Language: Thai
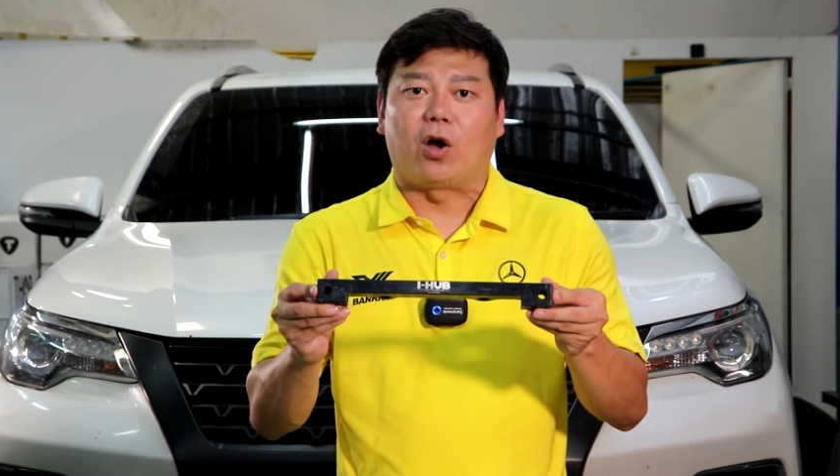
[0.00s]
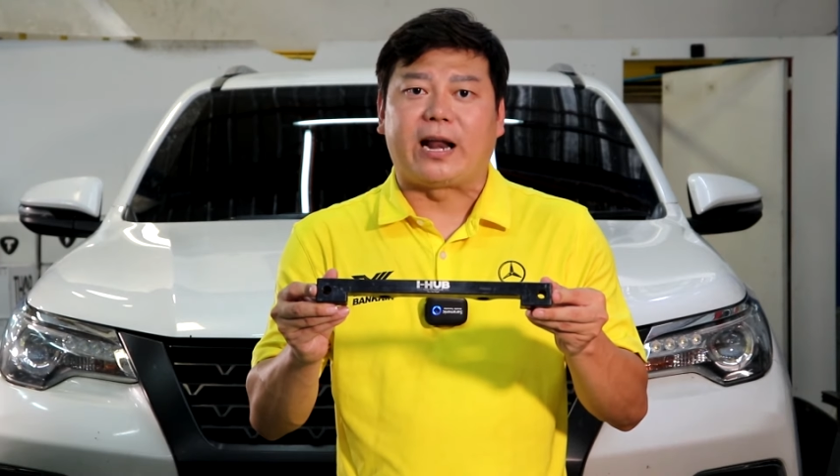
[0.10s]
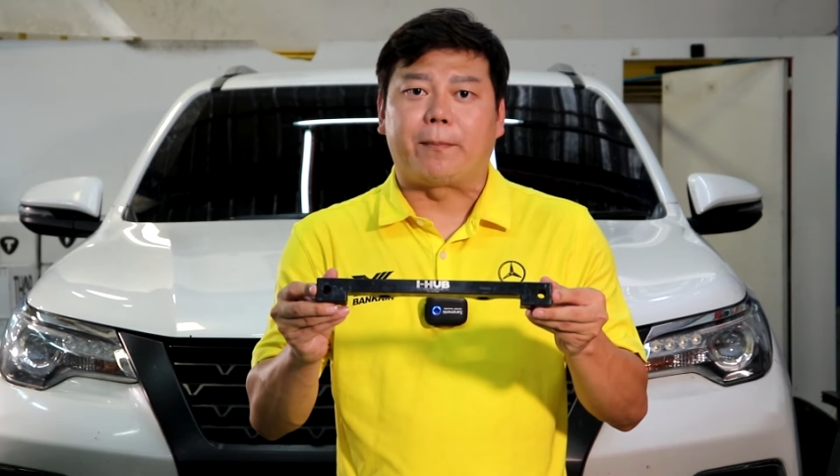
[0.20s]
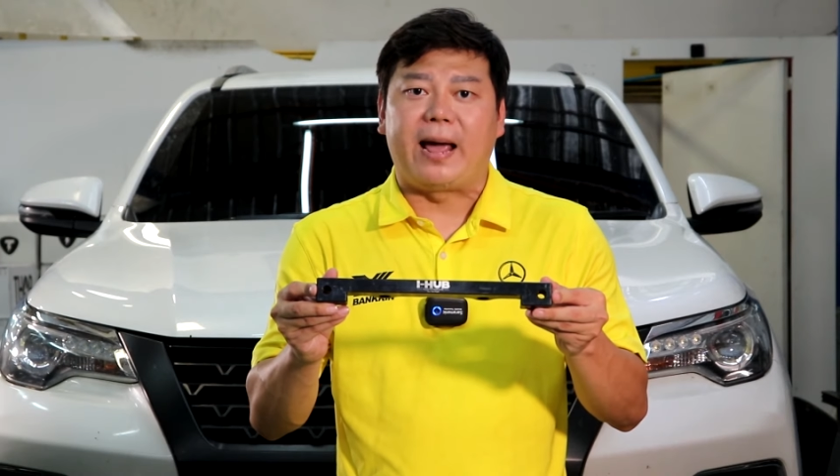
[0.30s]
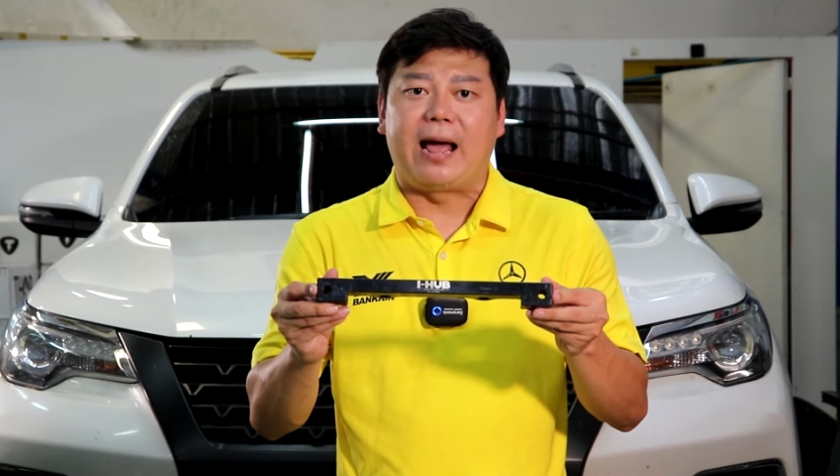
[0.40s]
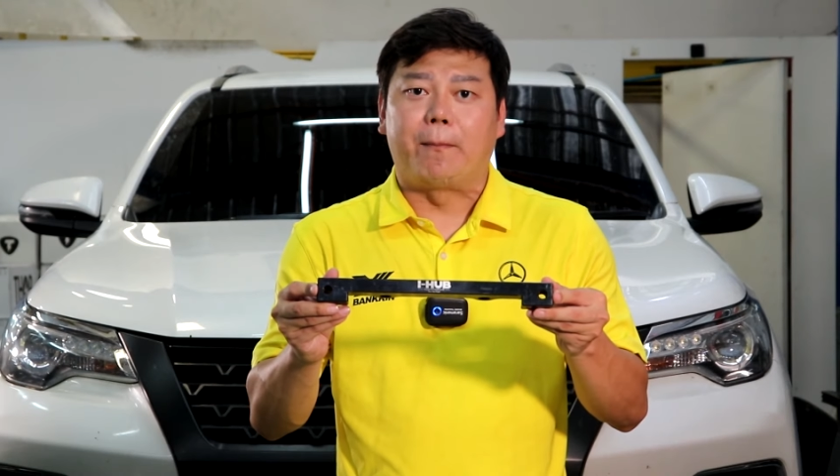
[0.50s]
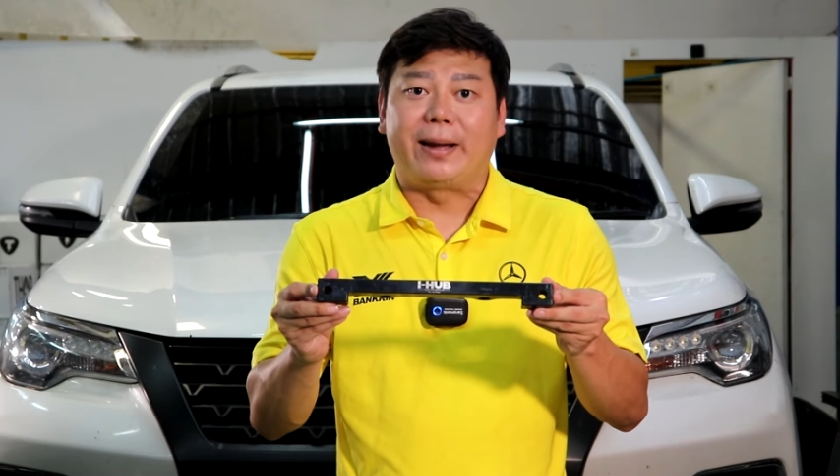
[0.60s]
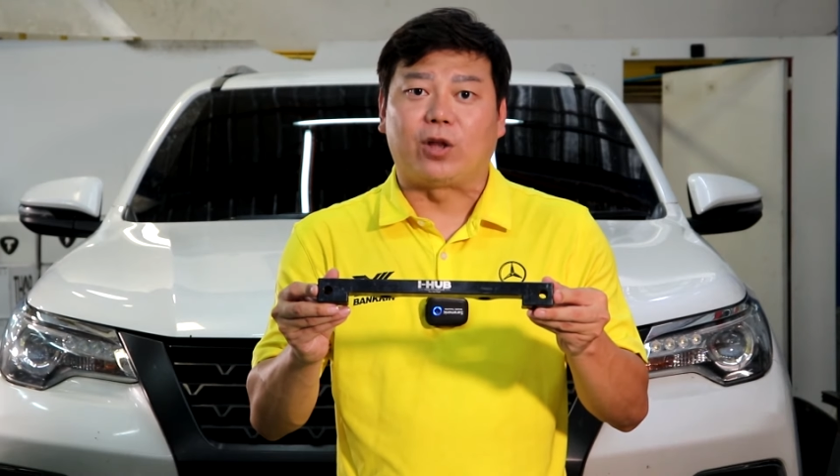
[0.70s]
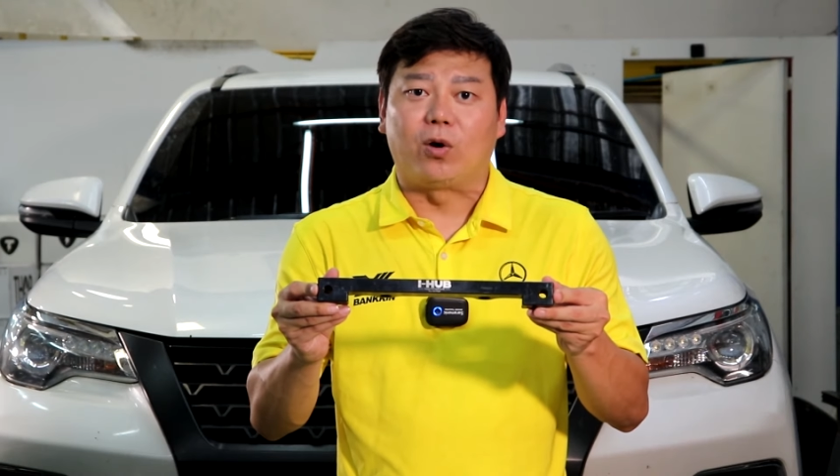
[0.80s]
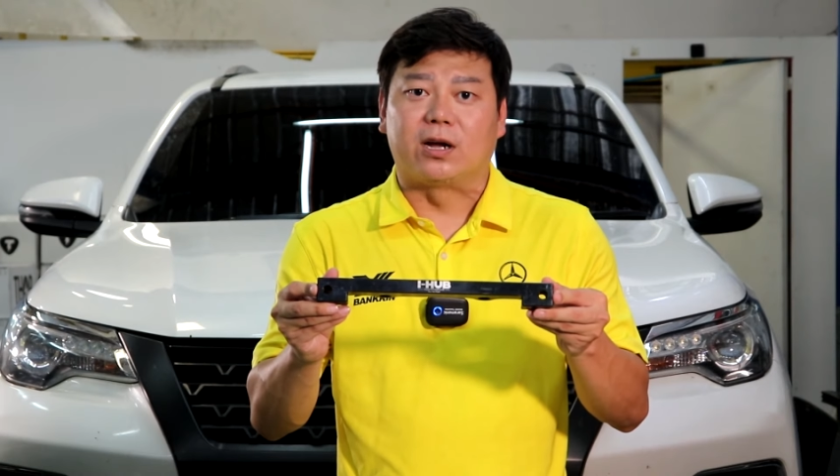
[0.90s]
ต้องดัดแปลง
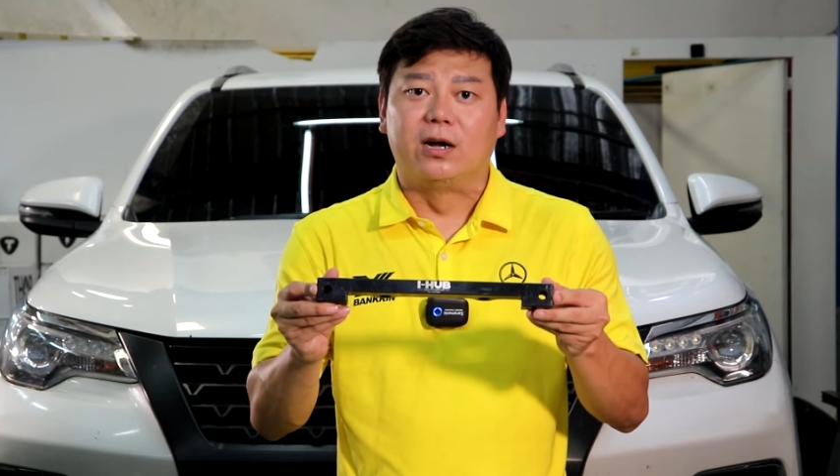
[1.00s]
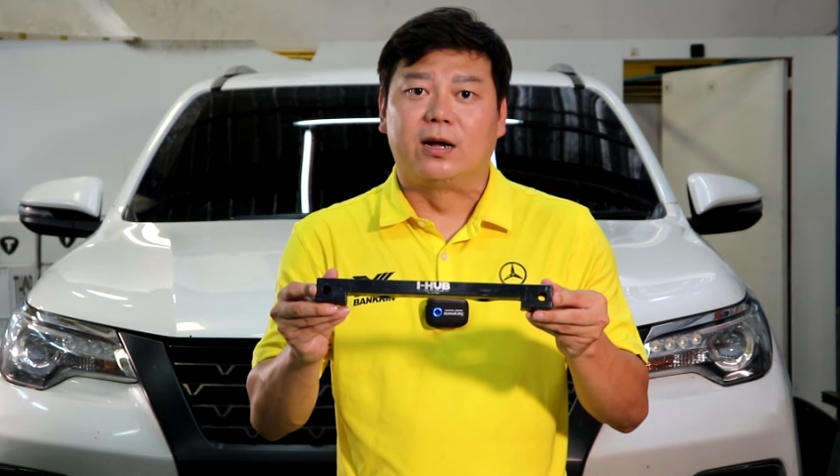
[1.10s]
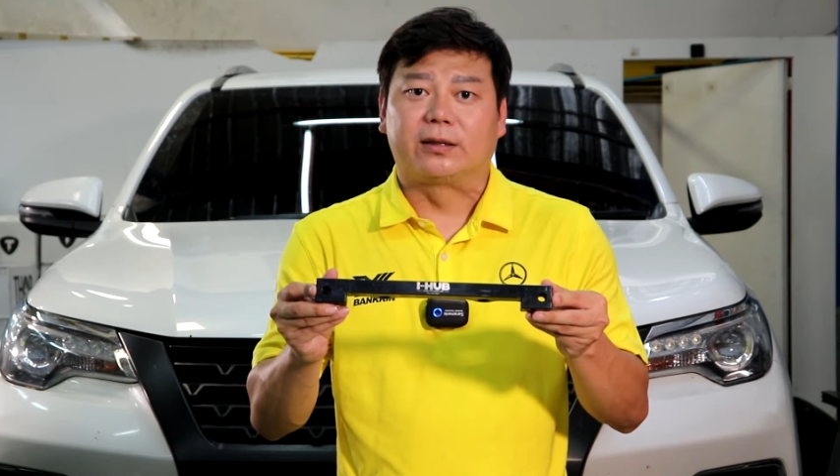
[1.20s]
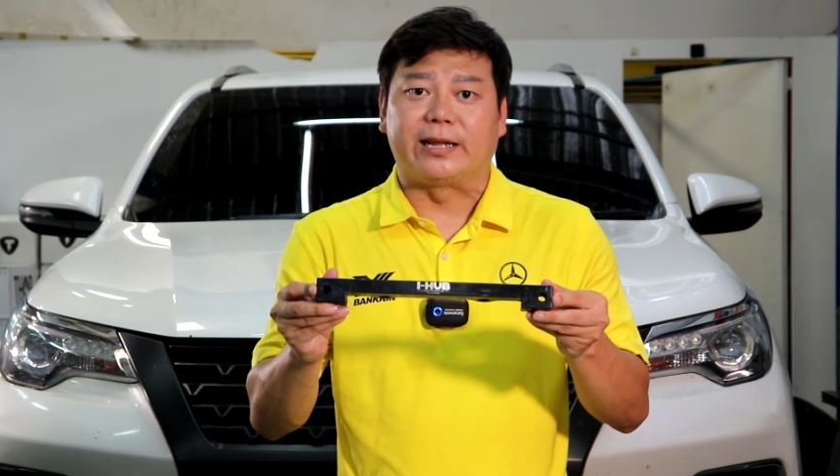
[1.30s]
ไม่ต้องกึ่ง